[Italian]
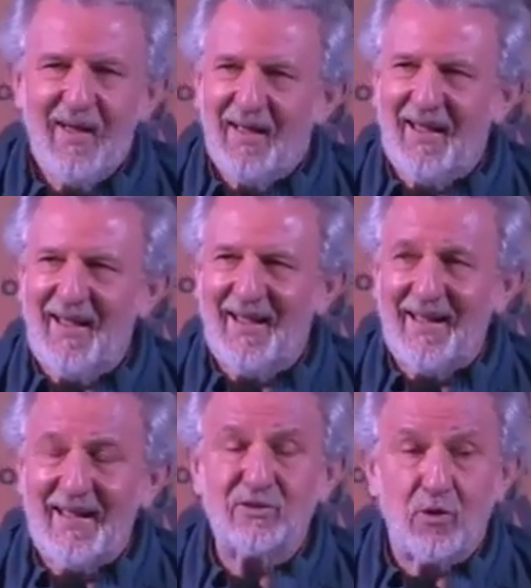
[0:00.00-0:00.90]
e,
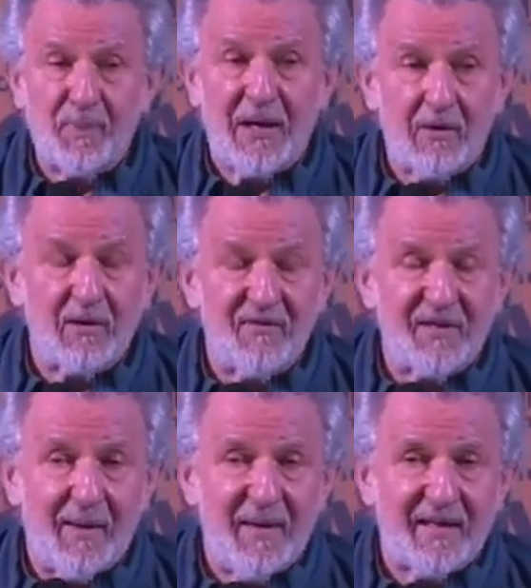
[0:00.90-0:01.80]
e, e, scoprirono che
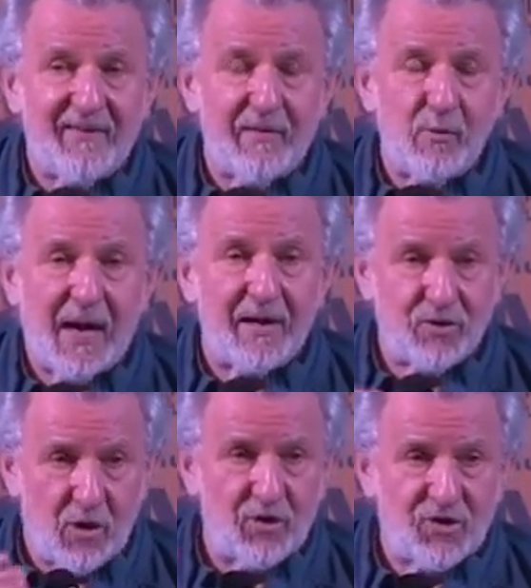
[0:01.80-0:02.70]
effettivamente aveva una
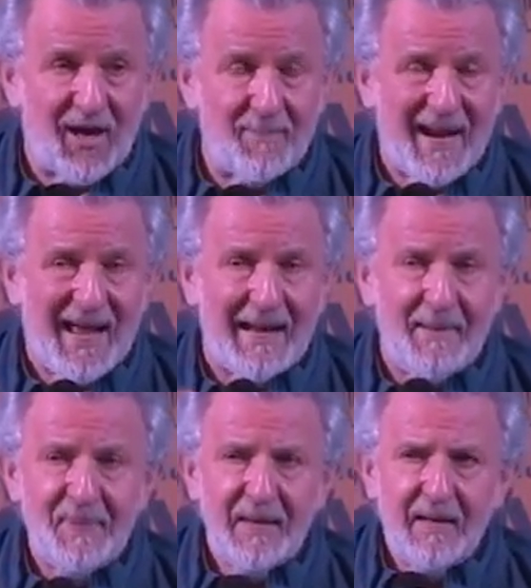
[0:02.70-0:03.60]
lesione
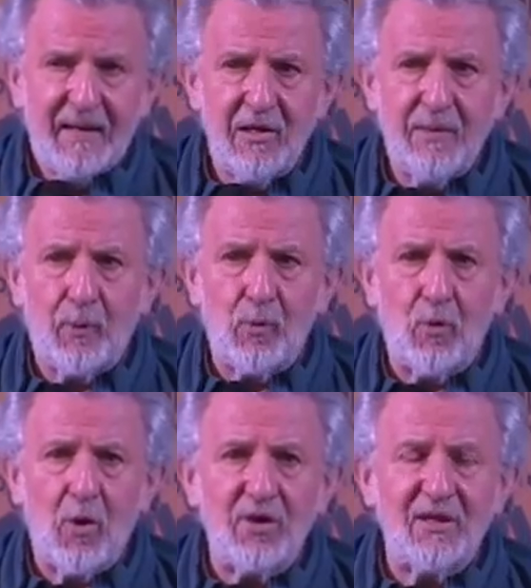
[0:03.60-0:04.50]
cerebrale che gli
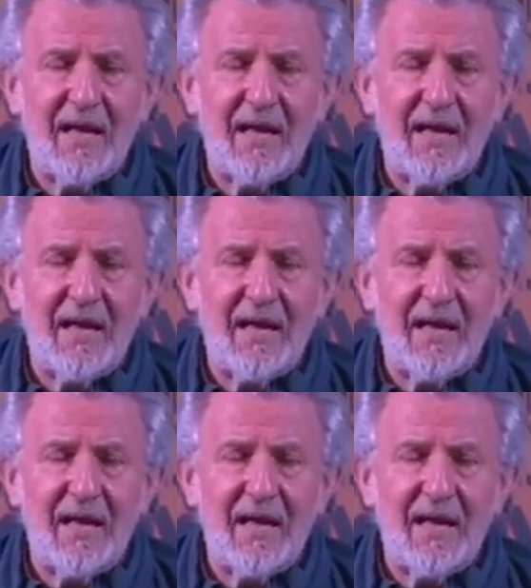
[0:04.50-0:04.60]
procurò dei,